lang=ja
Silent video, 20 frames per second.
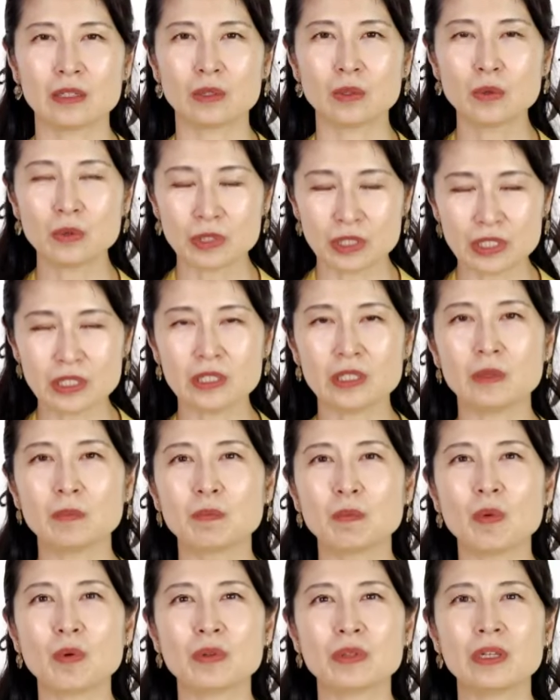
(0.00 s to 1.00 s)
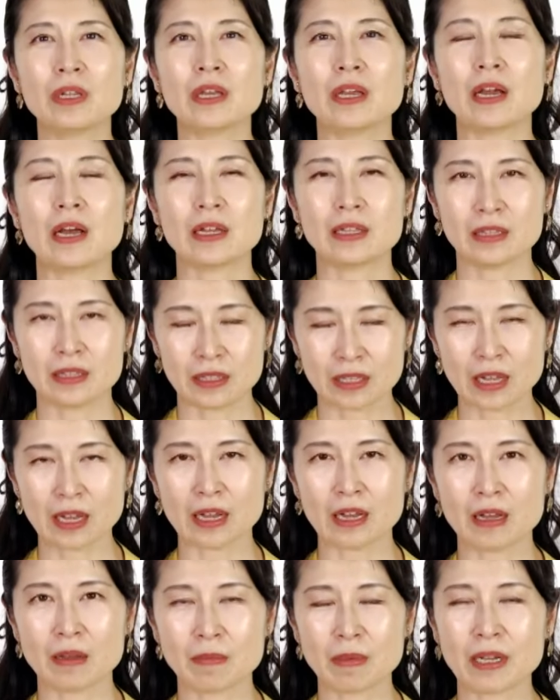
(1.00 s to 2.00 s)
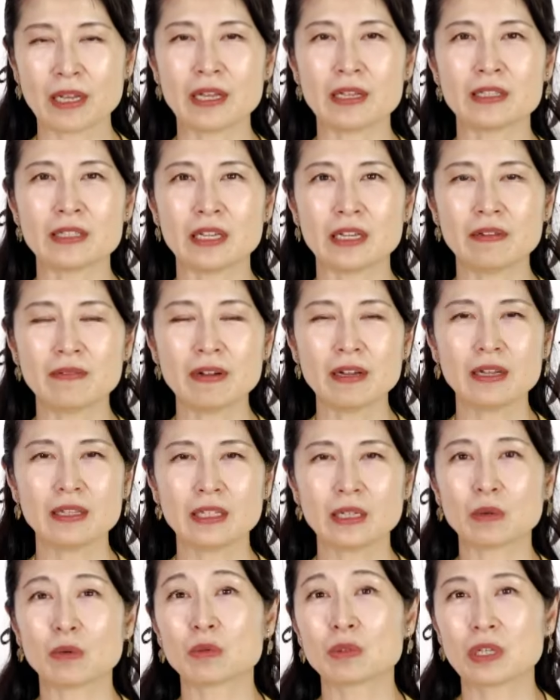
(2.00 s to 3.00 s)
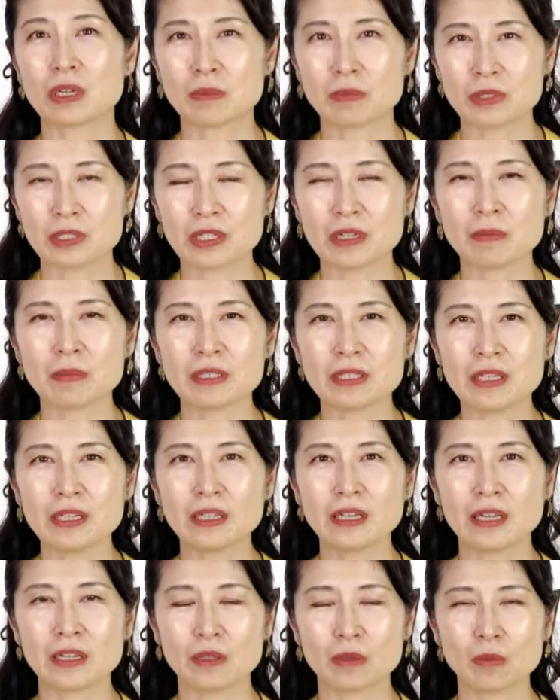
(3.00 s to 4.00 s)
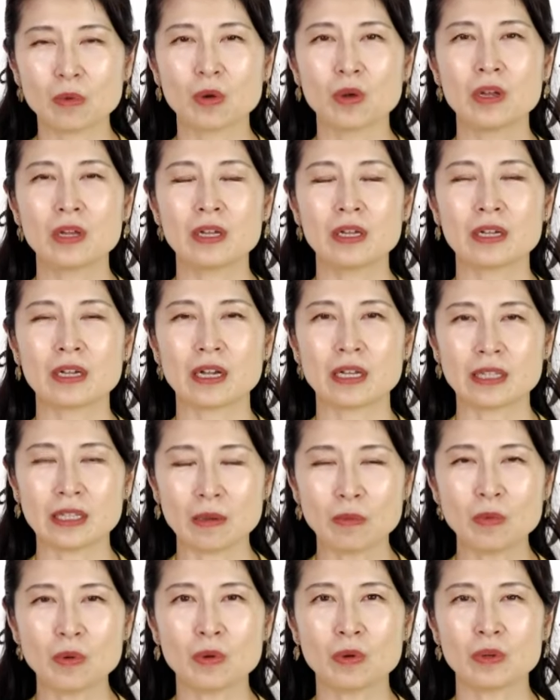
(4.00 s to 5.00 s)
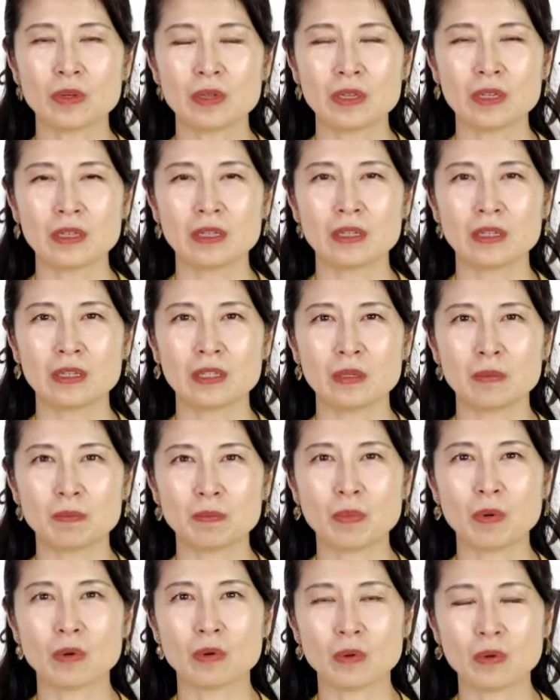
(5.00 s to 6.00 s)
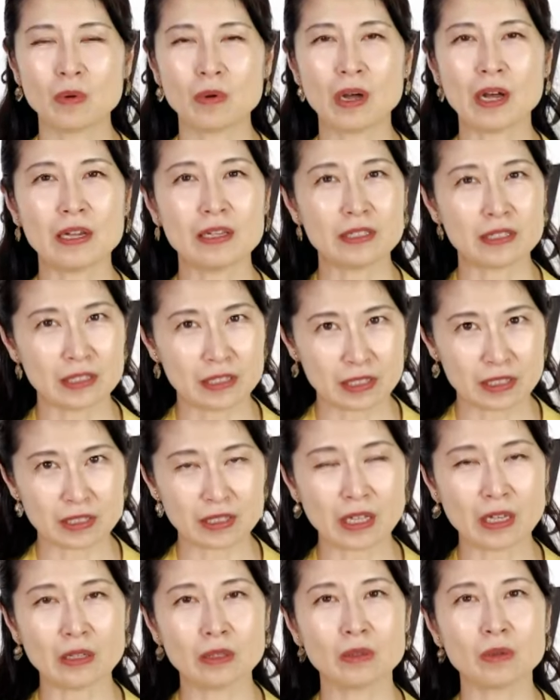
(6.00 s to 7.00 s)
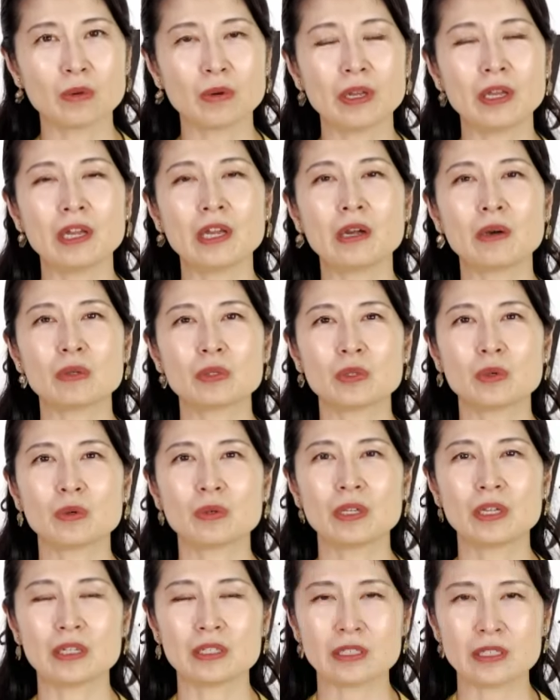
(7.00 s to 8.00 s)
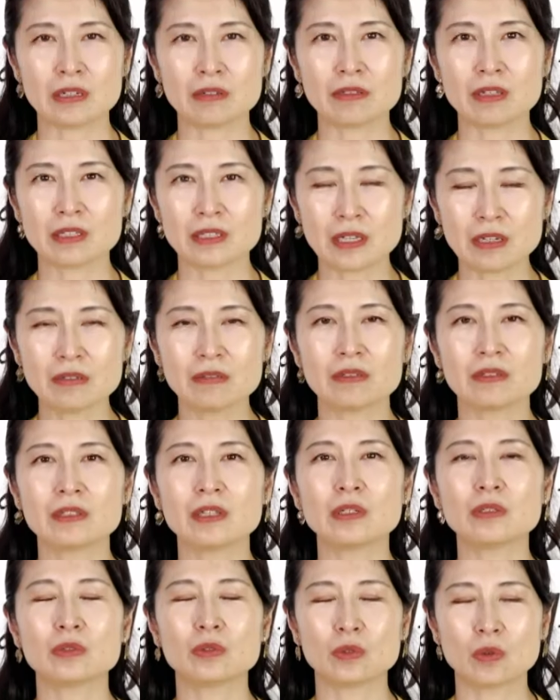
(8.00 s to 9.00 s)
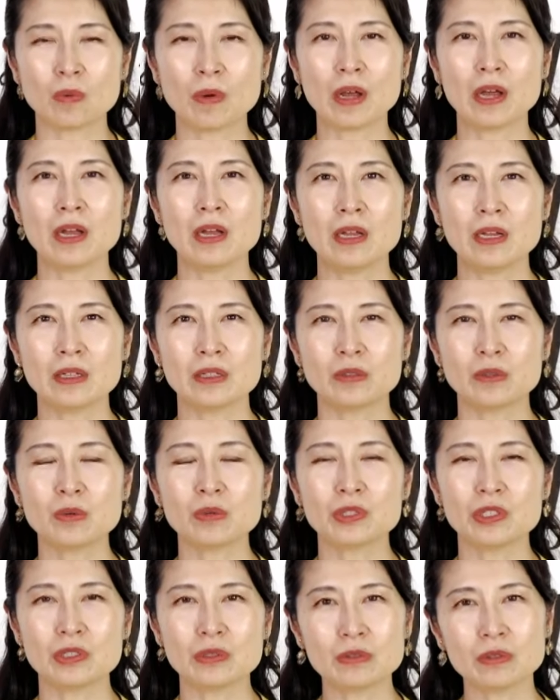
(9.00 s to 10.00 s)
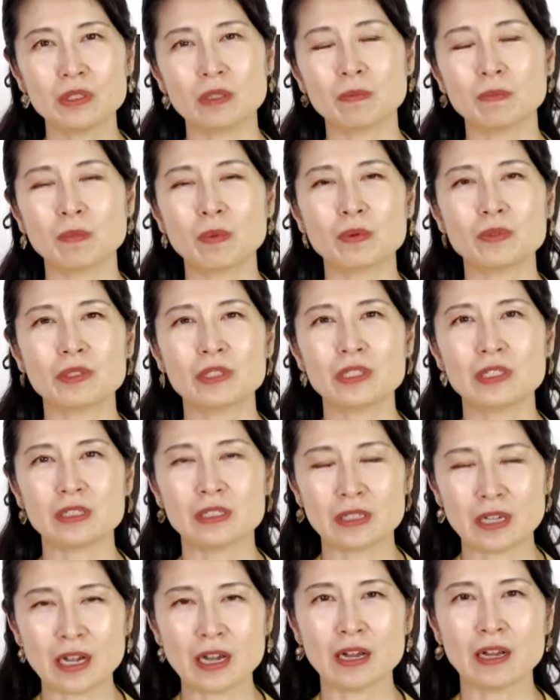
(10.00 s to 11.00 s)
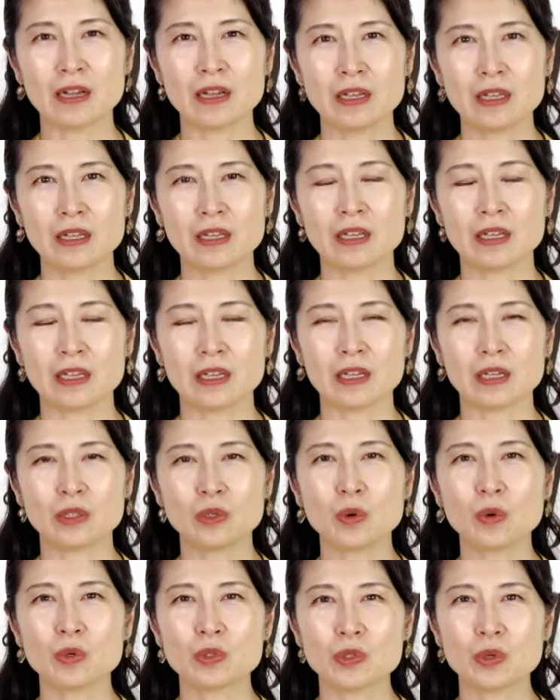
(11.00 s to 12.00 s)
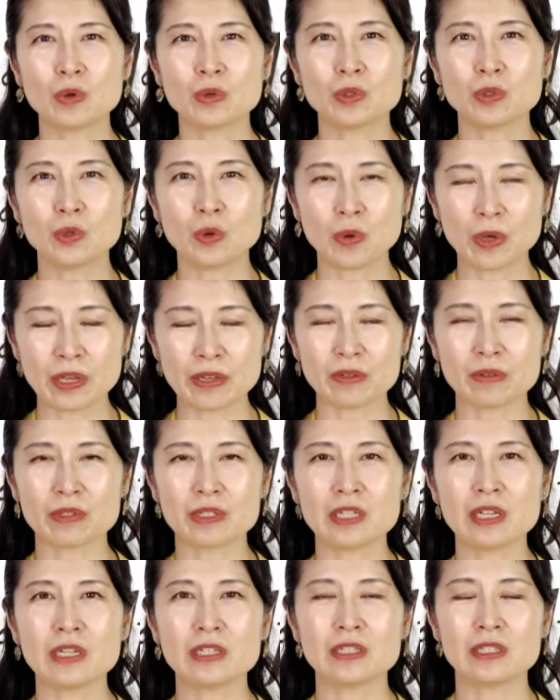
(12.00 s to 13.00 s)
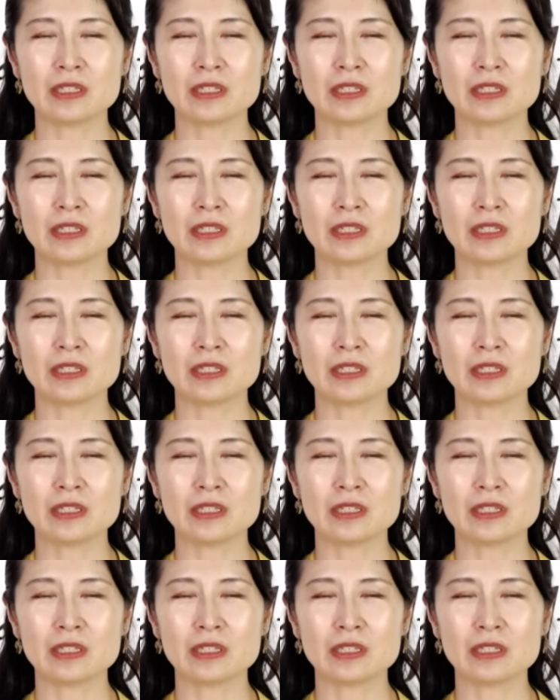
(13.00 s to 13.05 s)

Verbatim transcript: 当時日本であった、まあ、現在は他国かもしれませんけれども方も日本を愛し天皇陛下を尊敬してくださるっていうのは、当時の日本人が、えー、共存共栄の精